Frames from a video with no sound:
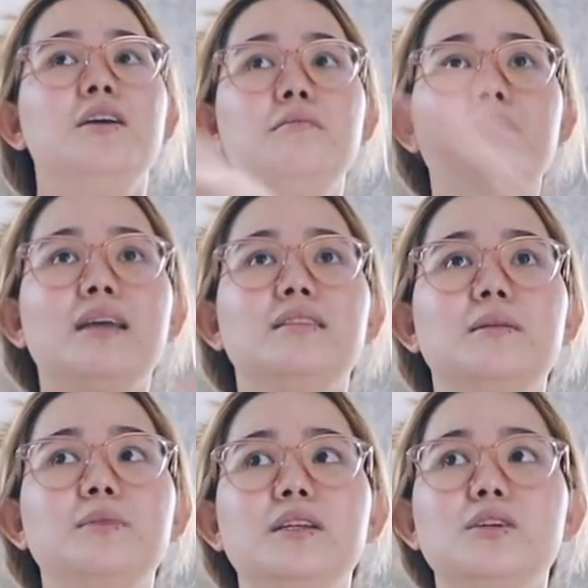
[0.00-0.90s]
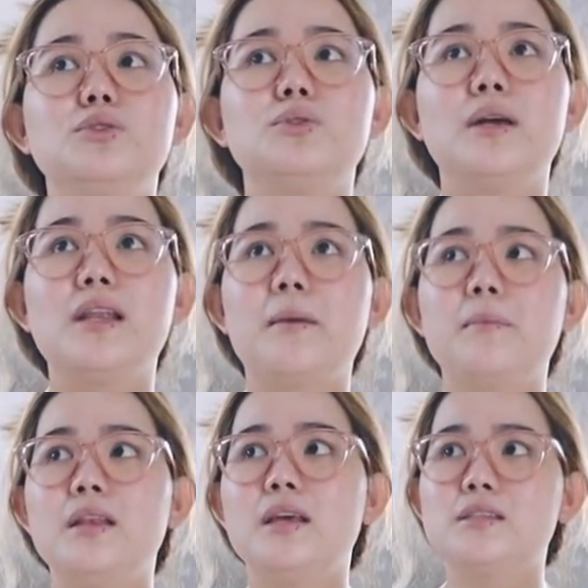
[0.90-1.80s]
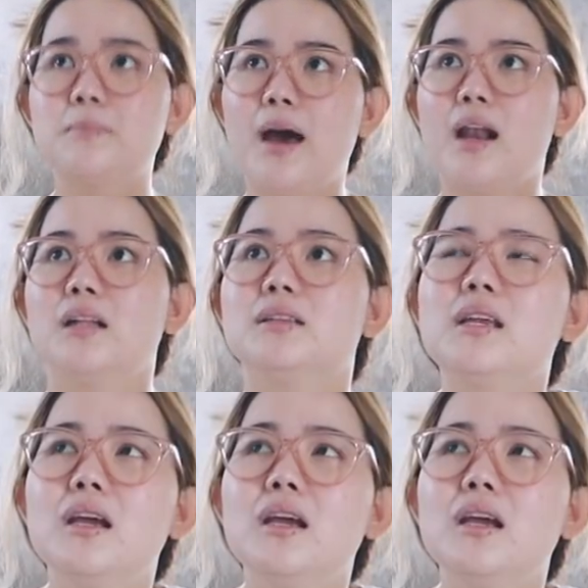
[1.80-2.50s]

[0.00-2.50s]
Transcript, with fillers: Yung bathtub na nagustuhan namin is parang